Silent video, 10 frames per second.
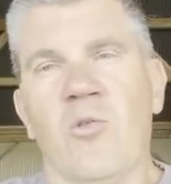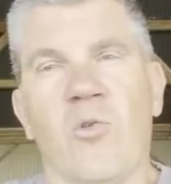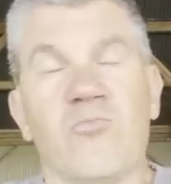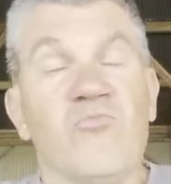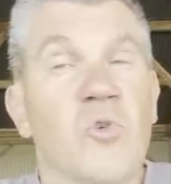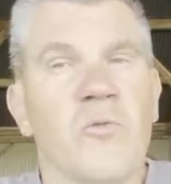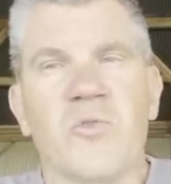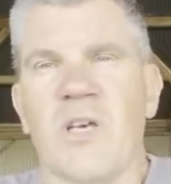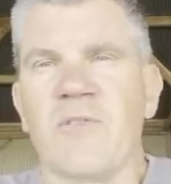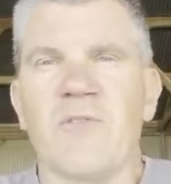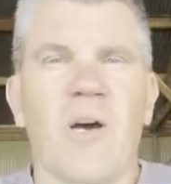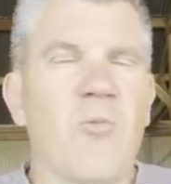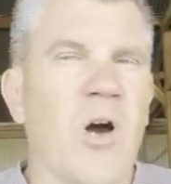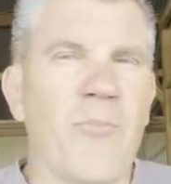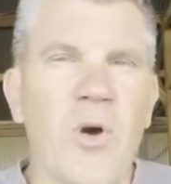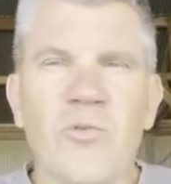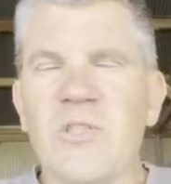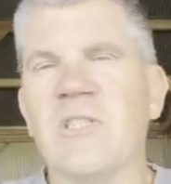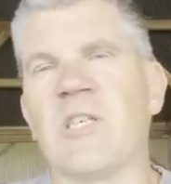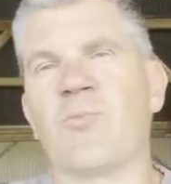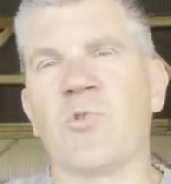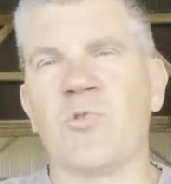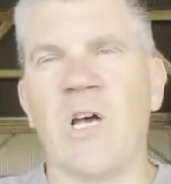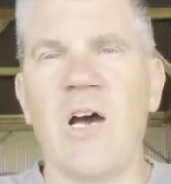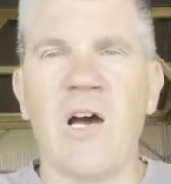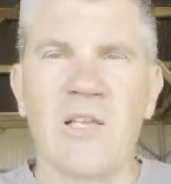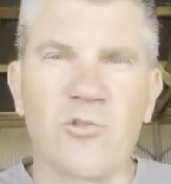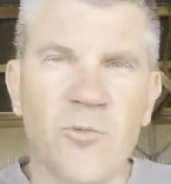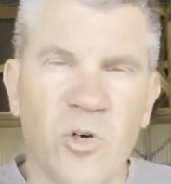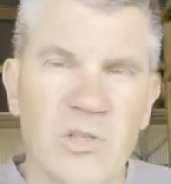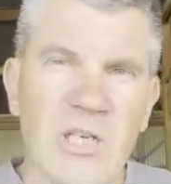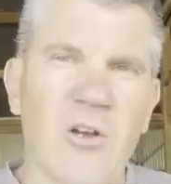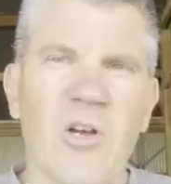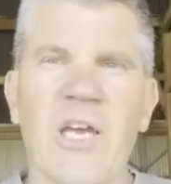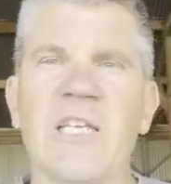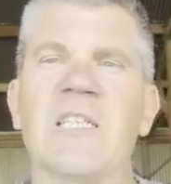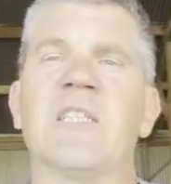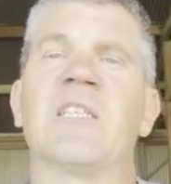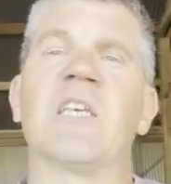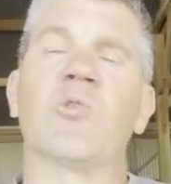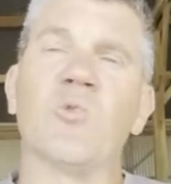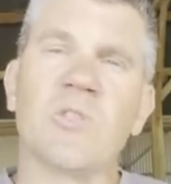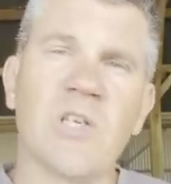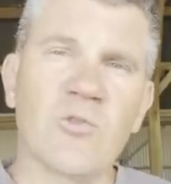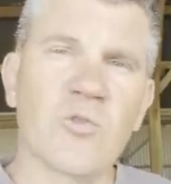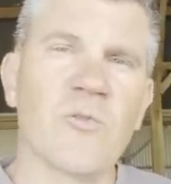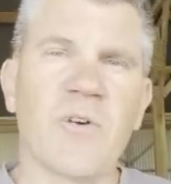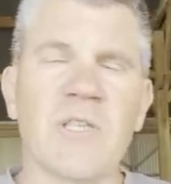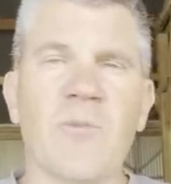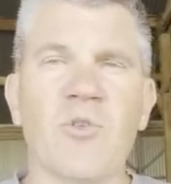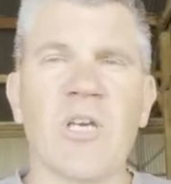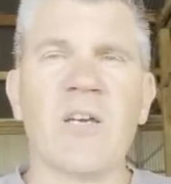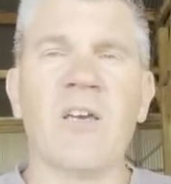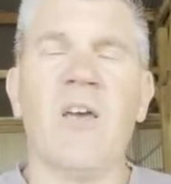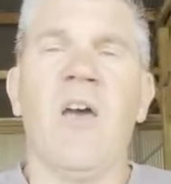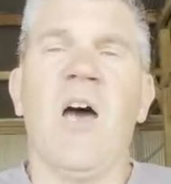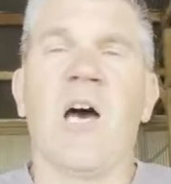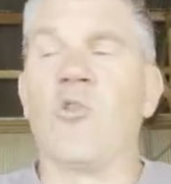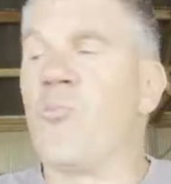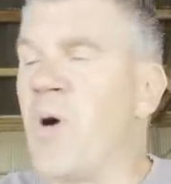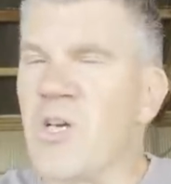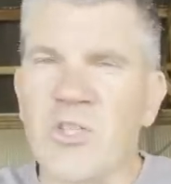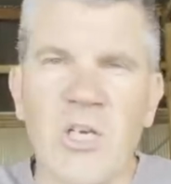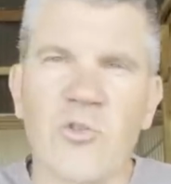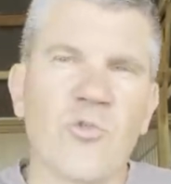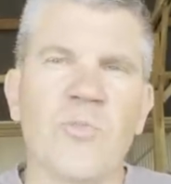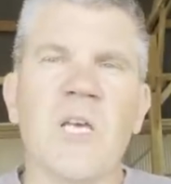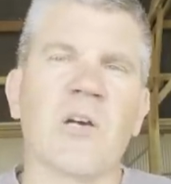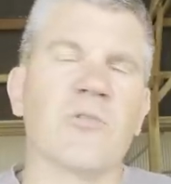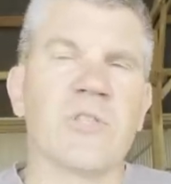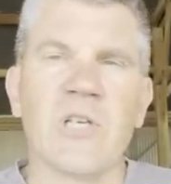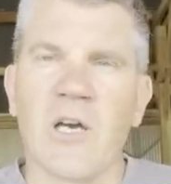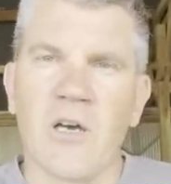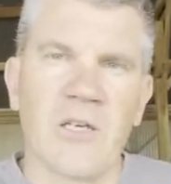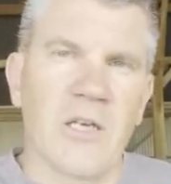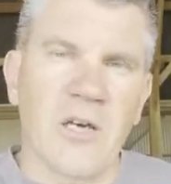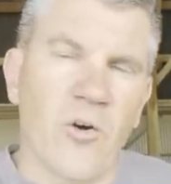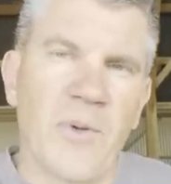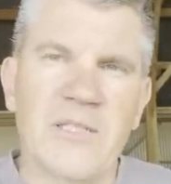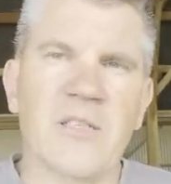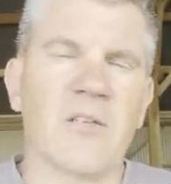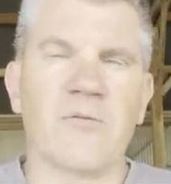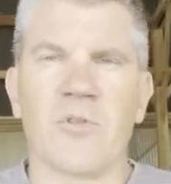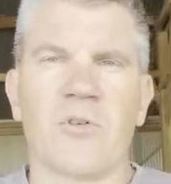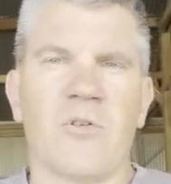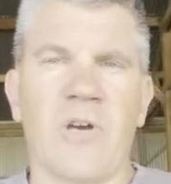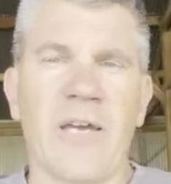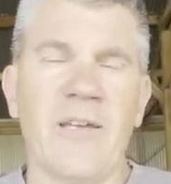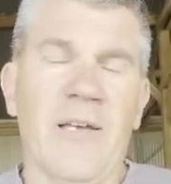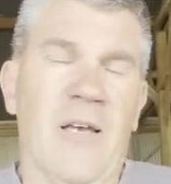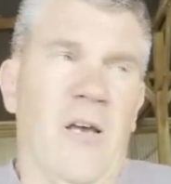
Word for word: Donc nous, on vous invite vraiment à ne pas utiliser ce produit-là, à demander de l'engrais liquide qui contient du sulfate d'ammoniac, à ne pas acheter le cubi à côté là, et remettre ça dans votre engrais.